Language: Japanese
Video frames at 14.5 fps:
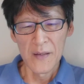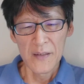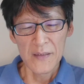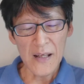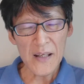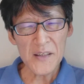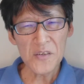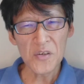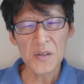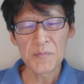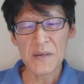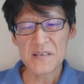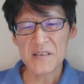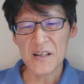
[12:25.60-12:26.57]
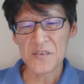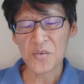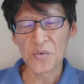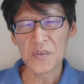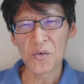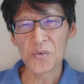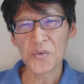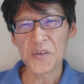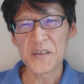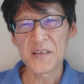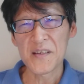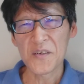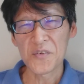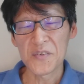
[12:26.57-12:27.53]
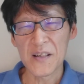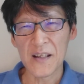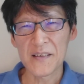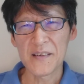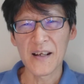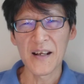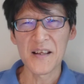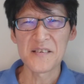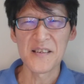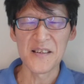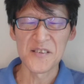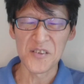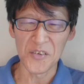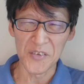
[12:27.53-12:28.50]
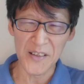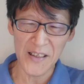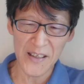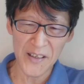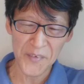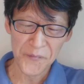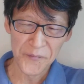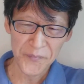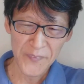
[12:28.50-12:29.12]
何を今更そんなこと言ってるんだって話ですよね。